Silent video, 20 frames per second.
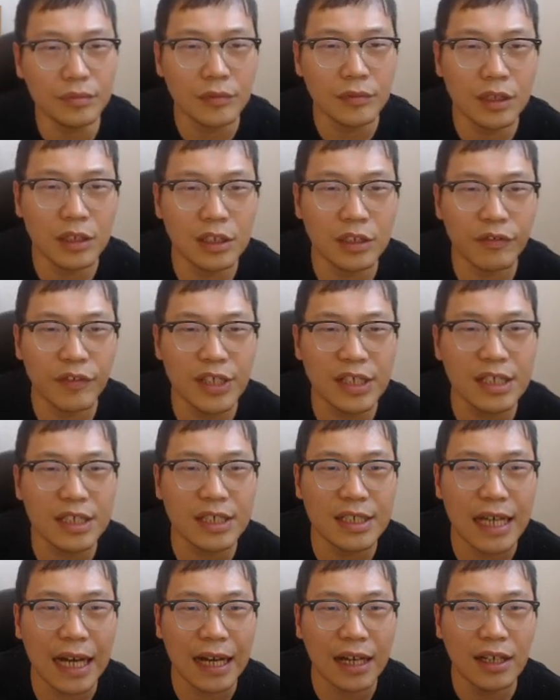一起分析
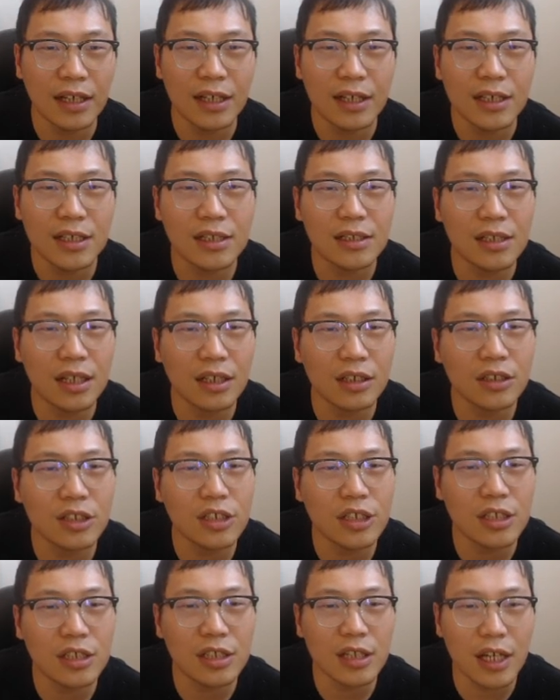一下，象
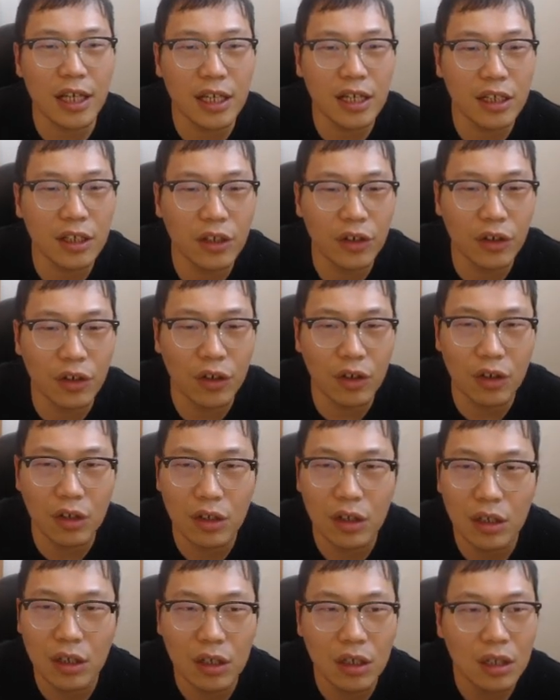吃 a 六，
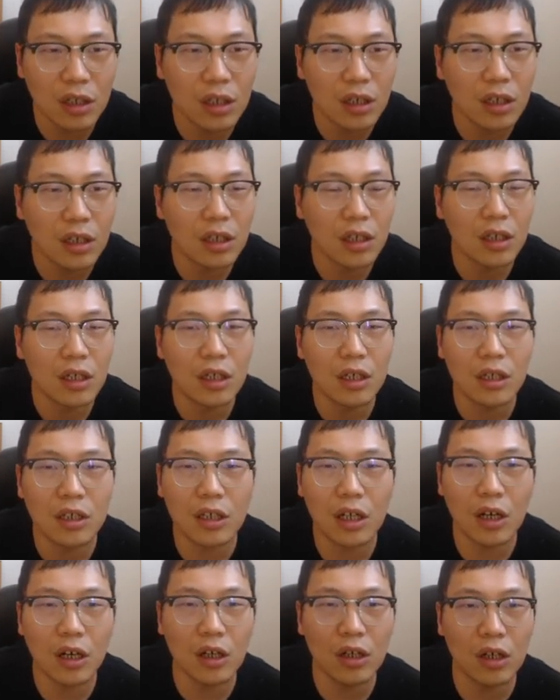
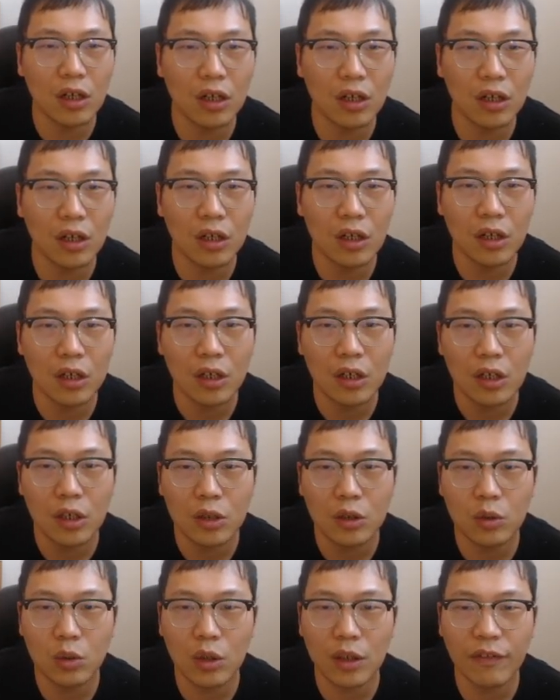然后
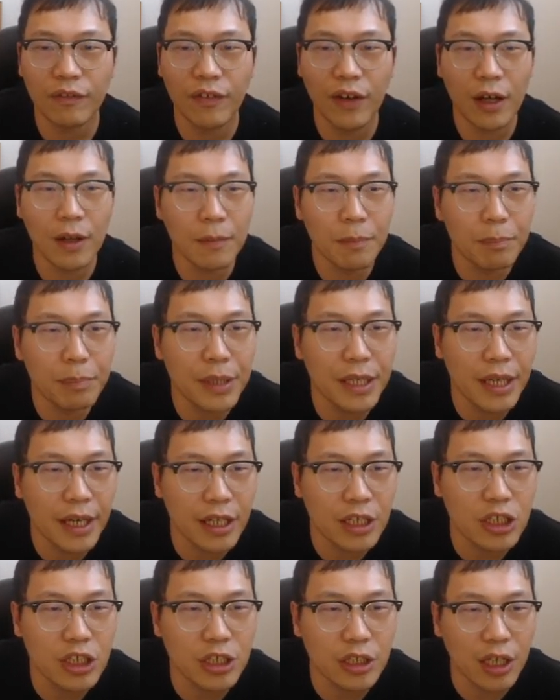对方 b
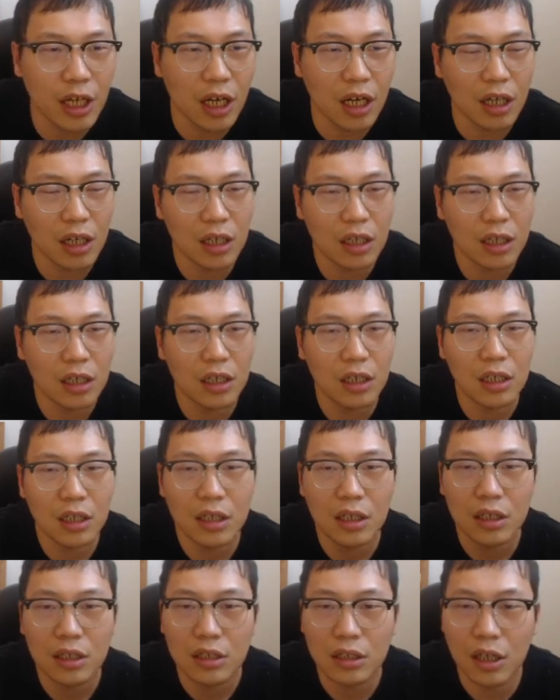a 吃掉，
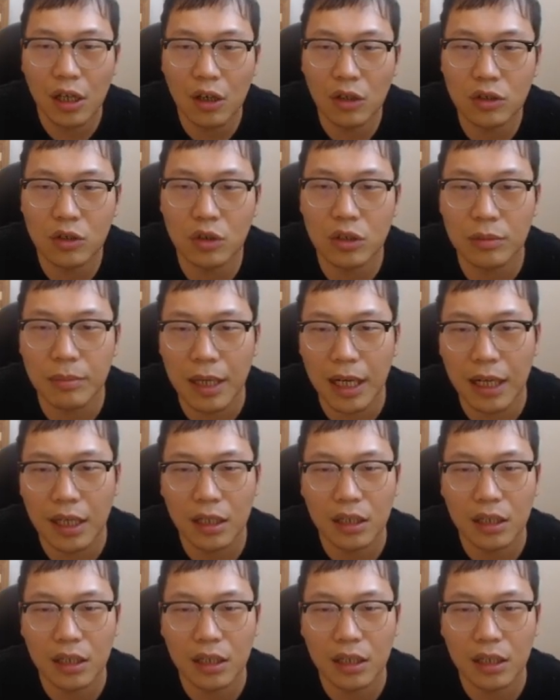然后走什么？